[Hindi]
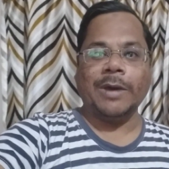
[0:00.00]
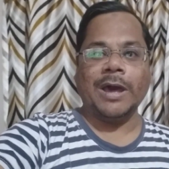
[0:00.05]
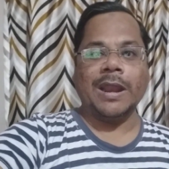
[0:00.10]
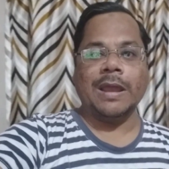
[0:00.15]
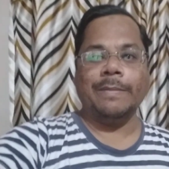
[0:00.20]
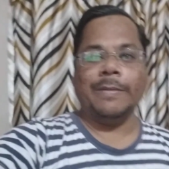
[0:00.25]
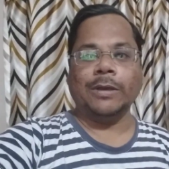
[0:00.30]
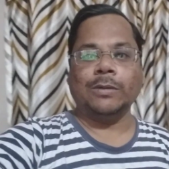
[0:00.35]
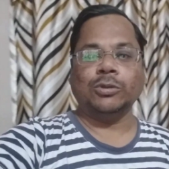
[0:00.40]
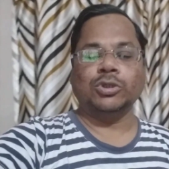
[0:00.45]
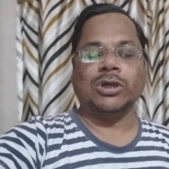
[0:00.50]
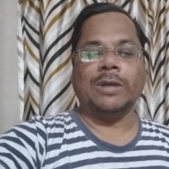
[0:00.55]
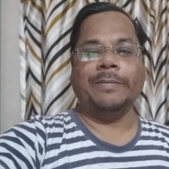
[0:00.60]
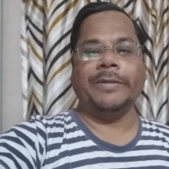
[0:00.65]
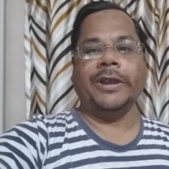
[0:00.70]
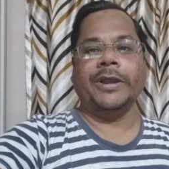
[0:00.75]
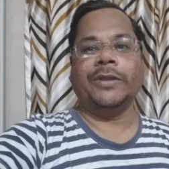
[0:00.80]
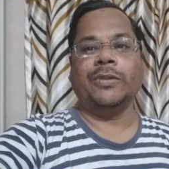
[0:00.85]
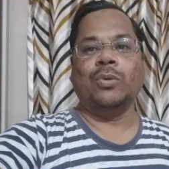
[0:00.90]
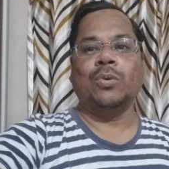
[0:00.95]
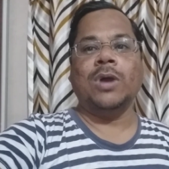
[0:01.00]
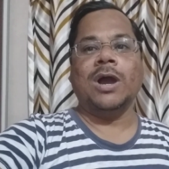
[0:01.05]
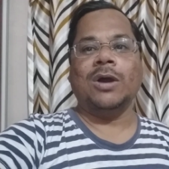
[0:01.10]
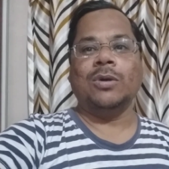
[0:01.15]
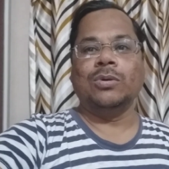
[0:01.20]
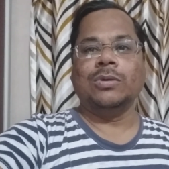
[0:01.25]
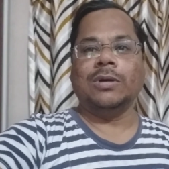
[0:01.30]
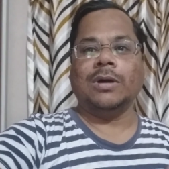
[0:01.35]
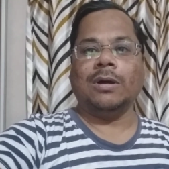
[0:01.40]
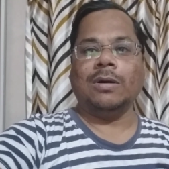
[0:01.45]
बारे में कुछ अपडेट दूंगा
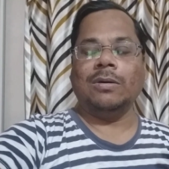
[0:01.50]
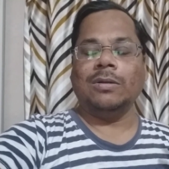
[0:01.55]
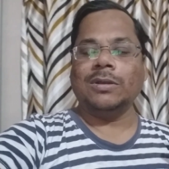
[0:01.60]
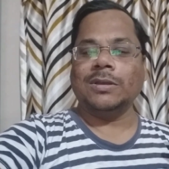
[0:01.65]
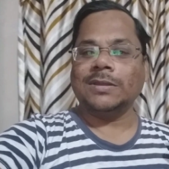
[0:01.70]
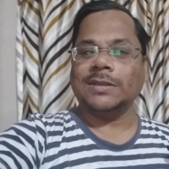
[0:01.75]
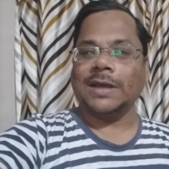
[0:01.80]
और